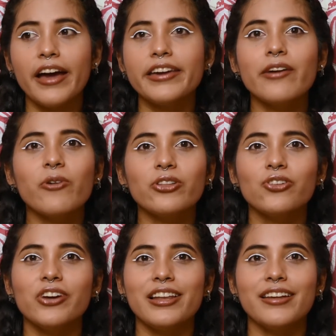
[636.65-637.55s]
Ahí es
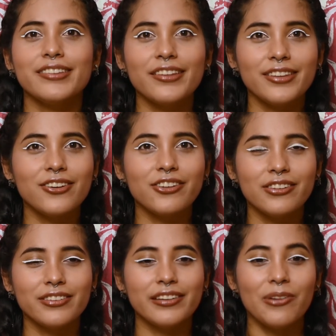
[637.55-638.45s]
cuando el asiático
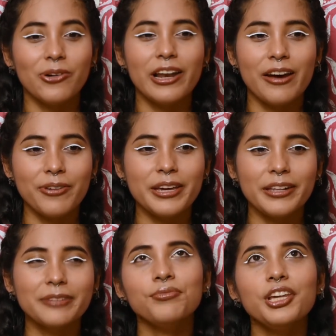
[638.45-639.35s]
nos salvó la
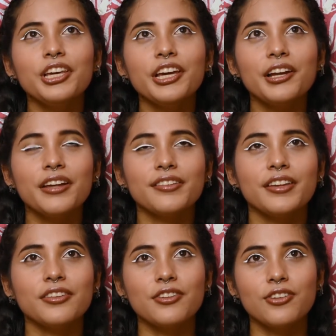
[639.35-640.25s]
vida y el
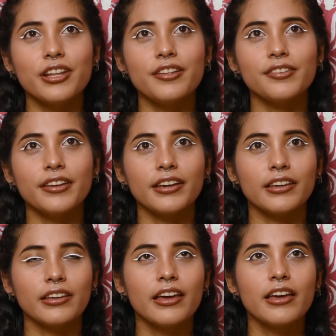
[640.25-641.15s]
asiático le dice
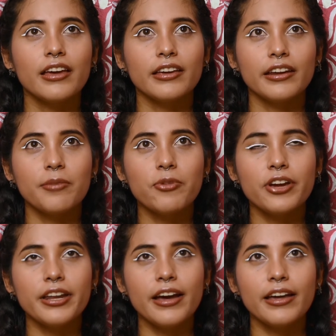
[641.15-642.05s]
queremos
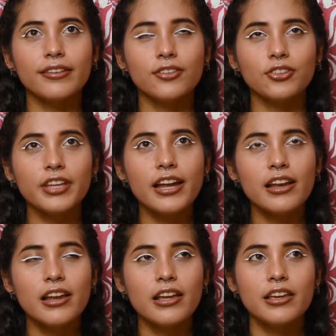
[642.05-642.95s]
ir a este
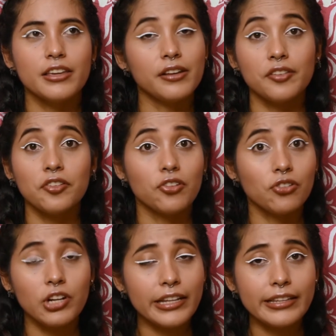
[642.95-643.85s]
hotel y el señor
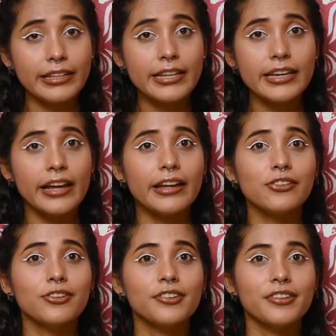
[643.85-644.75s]
no le entendía.
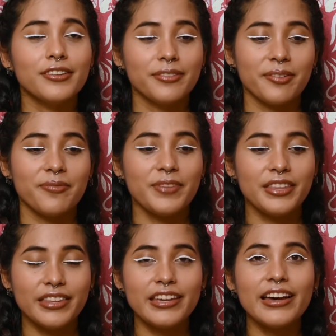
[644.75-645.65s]
Entonces mi
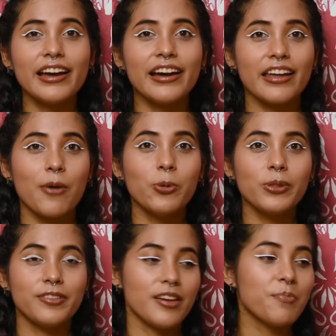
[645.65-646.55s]
tía cargaba
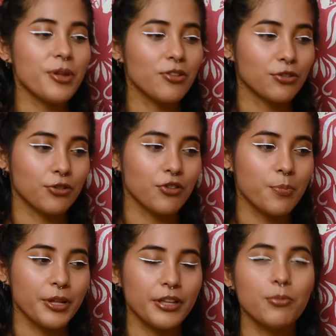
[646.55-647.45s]
siempre nosotros
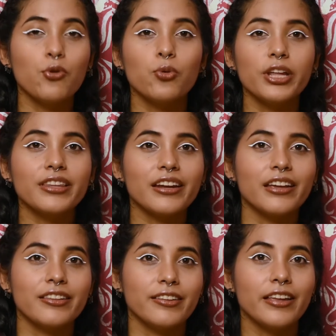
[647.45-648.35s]
pedimos una
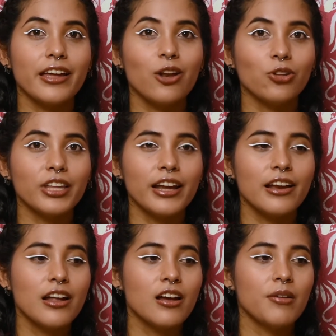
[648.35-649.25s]
tarjetita del
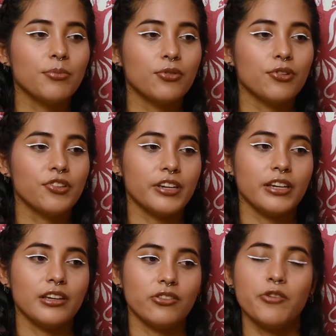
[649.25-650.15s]
hotel por
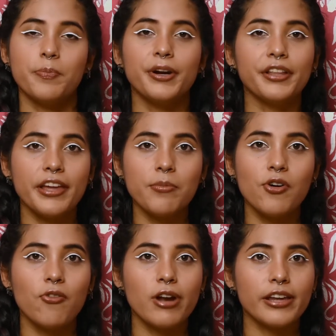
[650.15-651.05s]
si nos
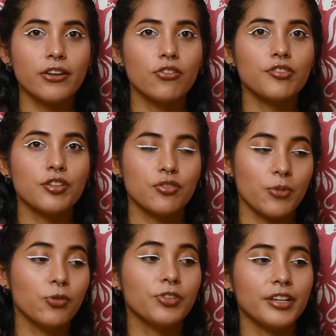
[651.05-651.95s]
perdemos o cualquier cosa,
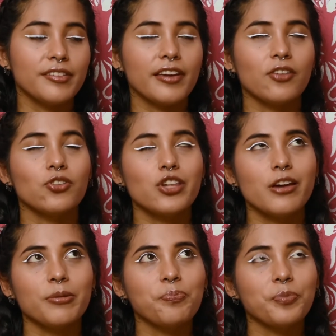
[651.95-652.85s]
tomar un taxi que nos
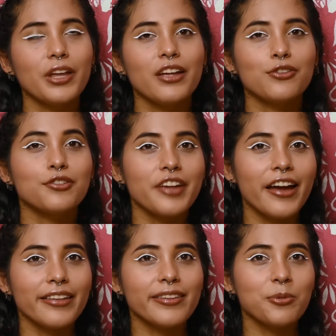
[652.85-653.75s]
lleve. Entonces
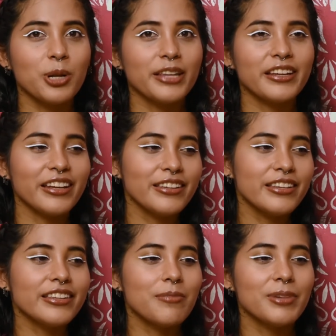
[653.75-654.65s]
ahí sirvió la
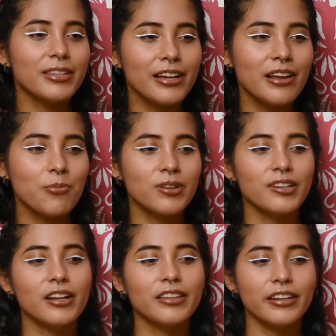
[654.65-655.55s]
tarjetita, mi tía le
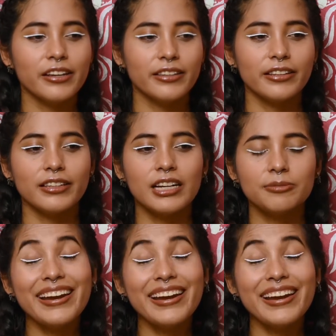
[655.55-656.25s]
muestra la tarjetita.